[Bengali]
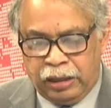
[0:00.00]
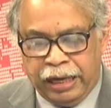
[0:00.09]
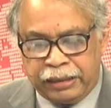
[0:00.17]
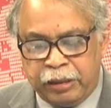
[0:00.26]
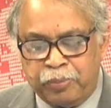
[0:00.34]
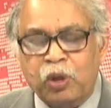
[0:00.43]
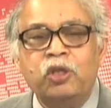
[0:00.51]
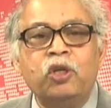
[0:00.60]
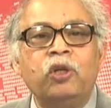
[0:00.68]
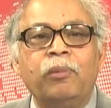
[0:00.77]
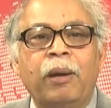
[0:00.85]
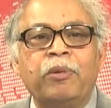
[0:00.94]
একটা
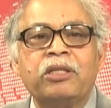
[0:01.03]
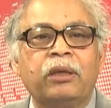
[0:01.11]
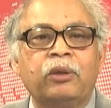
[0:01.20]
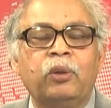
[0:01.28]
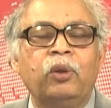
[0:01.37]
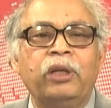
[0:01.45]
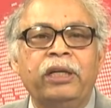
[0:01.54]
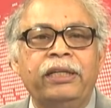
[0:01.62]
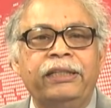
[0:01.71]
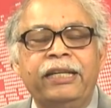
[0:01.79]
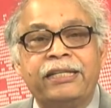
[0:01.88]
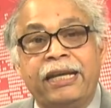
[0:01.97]
প্রয়োজনীয় ব্যবস্থা গ্রহণের
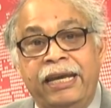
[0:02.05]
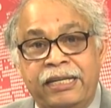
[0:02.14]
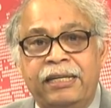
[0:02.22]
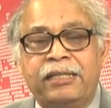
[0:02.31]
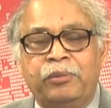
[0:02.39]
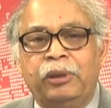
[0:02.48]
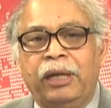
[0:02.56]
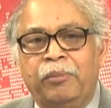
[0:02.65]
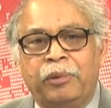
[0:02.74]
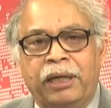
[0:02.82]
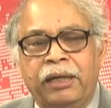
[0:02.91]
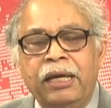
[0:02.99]
নির্দেশ এসেছে বলে
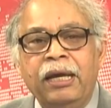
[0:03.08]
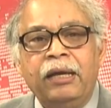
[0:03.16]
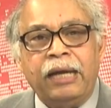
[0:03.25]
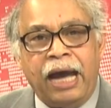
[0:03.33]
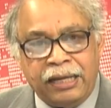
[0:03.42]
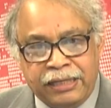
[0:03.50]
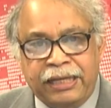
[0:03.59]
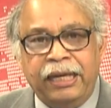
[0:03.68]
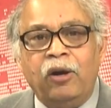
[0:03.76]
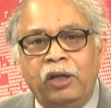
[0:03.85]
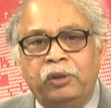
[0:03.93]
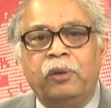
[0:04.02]
আমরা আজকে
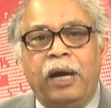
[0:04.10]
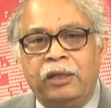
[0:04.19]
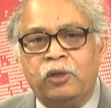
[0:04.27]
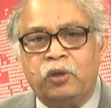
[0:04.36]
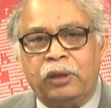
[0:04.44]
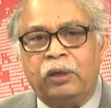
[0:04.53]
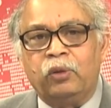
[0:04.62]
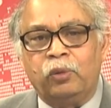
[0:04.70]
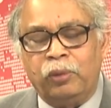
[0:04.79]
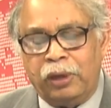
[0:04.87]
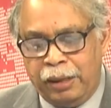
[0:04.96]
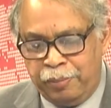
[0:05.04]
হয়তো আলোচনা করব
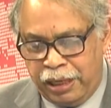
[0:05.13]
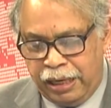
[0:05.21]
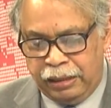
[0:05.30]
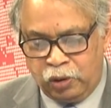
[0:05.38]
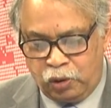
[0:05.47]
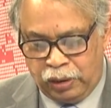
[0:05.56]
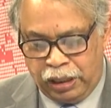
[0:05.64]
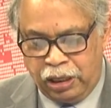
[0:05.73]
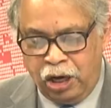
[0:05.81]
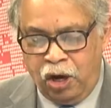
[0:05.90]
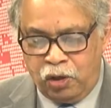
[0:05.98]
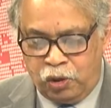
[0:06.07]
আমরা আলোচনার
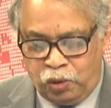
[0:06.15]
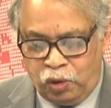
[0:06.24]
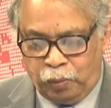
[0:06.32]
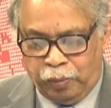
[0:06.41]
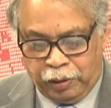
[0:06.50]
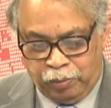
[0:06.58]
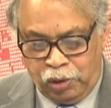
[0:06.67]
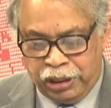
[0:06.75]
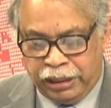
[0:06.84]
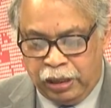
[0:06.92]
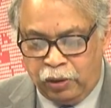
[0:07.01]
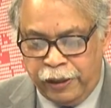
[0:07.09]
সুযোগ পাবো সে
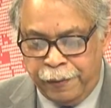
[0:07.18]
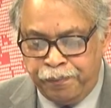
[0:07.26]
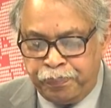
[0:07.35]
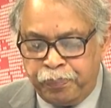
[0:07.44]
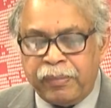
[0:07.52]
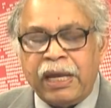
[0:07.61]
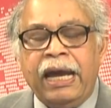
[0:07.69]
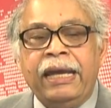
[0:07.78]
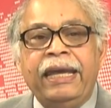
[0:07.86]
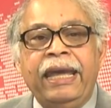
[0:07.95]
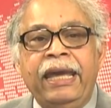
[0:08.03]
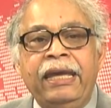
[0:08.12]
কারণে
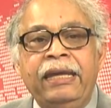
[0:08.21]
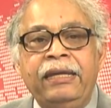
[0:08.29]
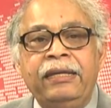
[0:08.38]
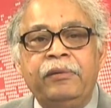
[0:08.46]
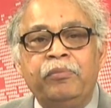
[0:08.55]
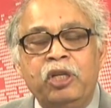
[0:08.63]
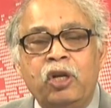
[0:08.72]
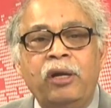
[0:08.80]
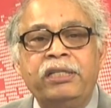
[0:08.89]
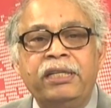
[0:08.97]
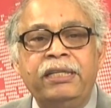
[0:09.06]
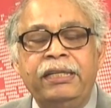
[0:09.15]
এই
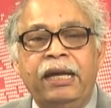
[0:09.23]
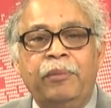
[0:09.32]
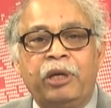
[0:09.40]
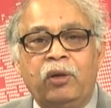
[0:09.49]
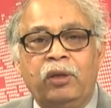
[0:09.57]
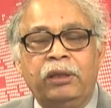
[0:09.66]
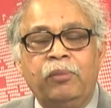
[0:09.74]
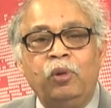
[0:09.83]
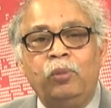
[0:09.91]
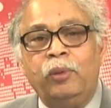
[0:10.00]
বিষয়টি নিয়ে আমরা কথা বলবো